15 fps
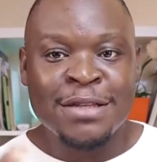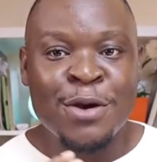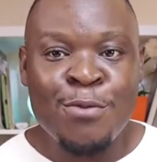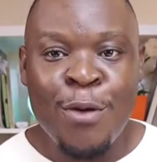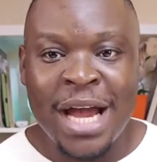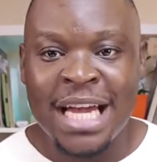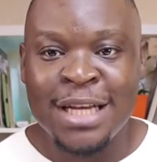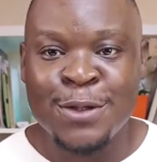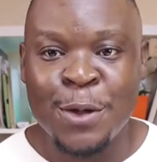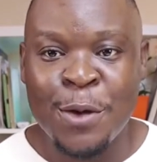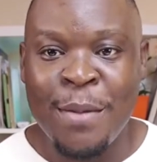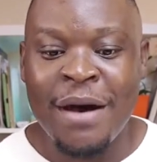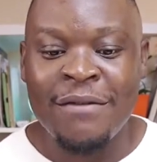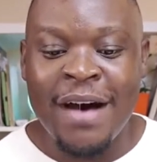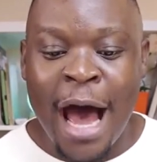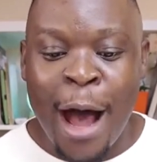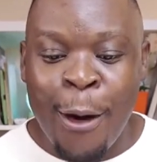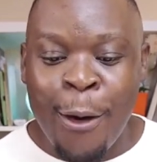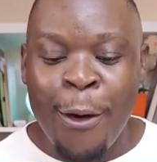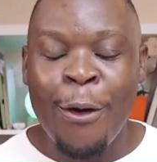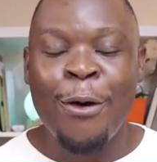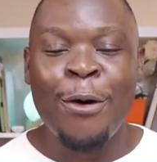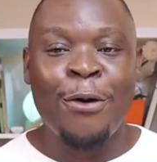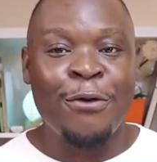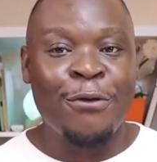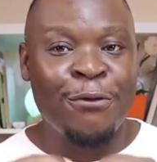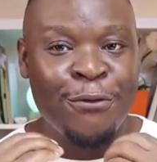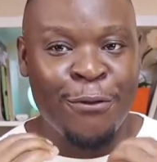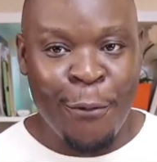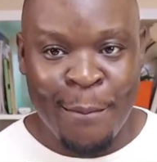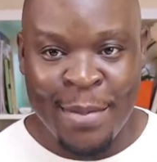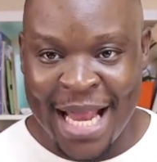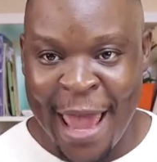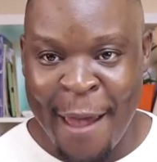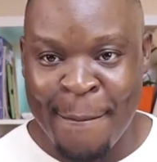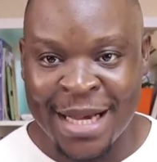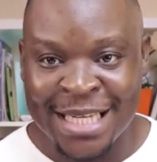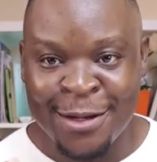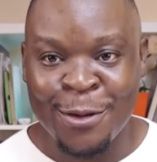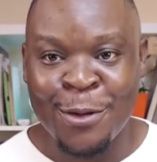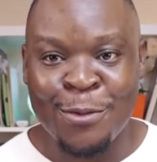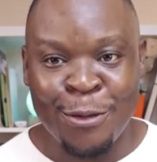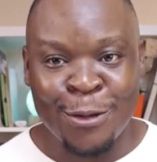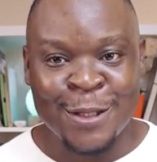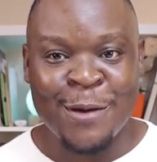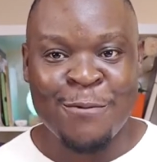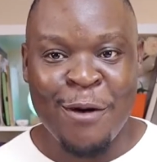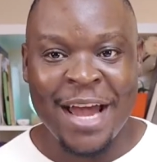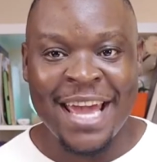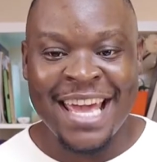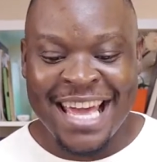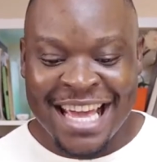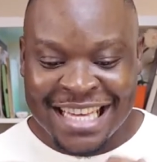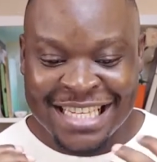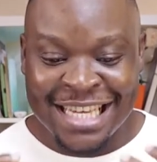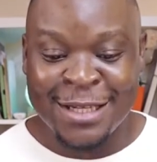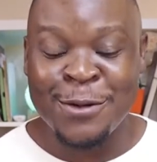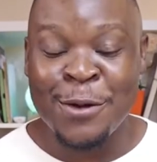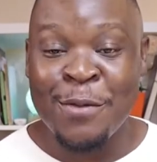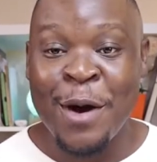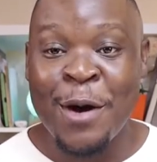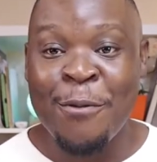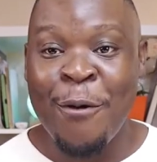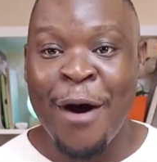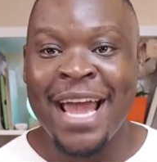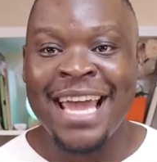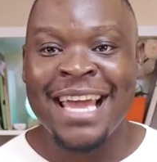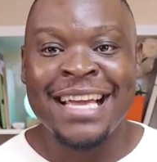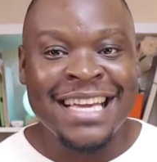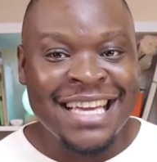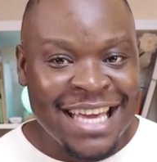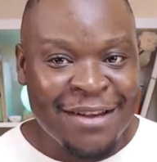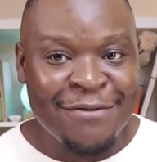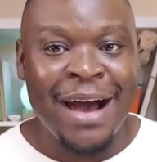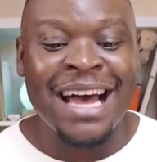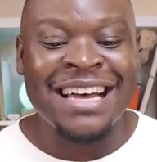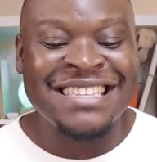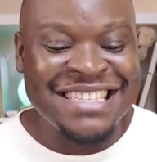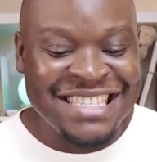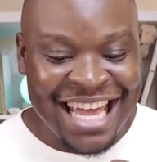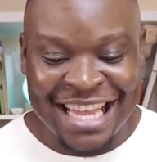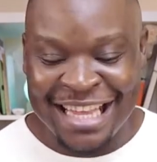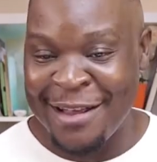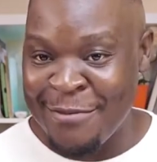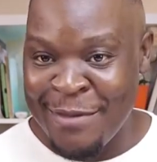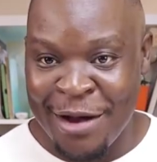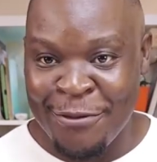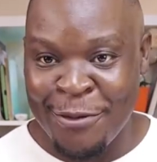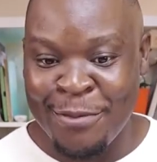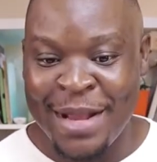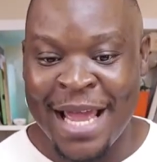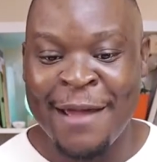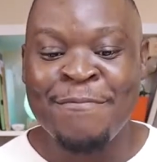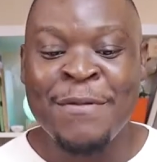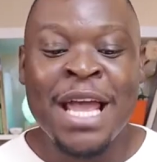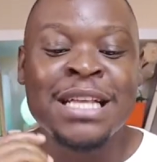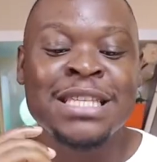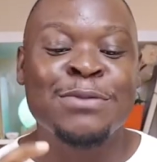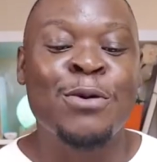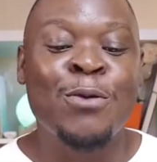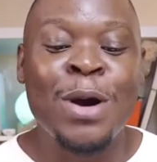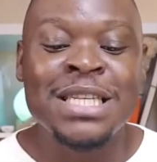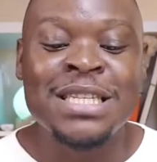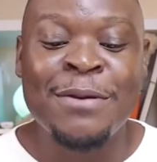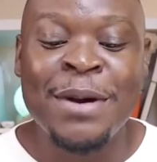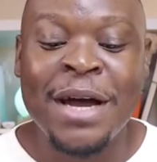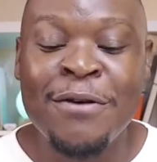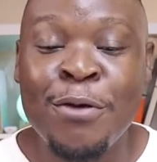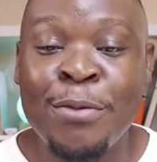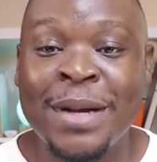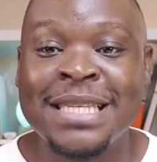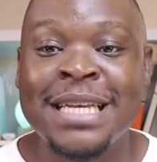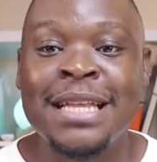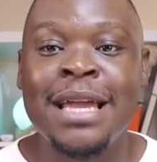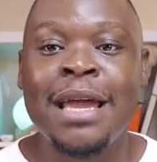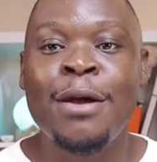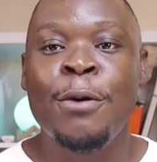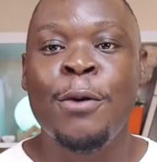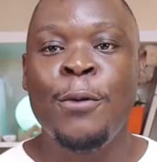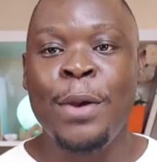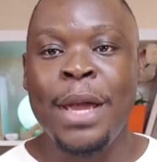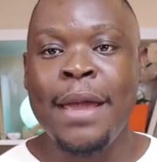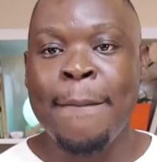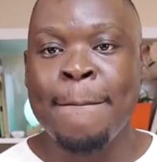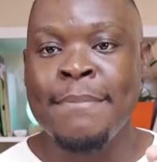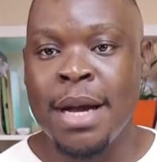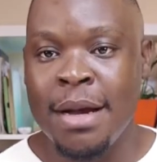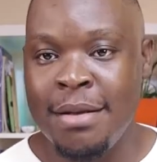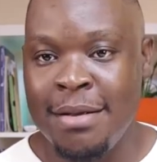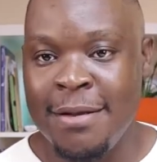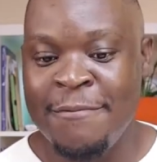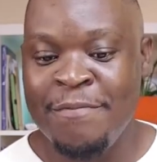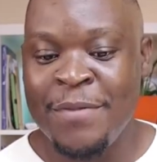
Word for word: Ce moyen sûrement va encore vous plaire parce que le prochain moyen, c'est sûrement un moyen qui va certainement vous plaire. C'est pourquoi j'aimerais vous présenter Webull.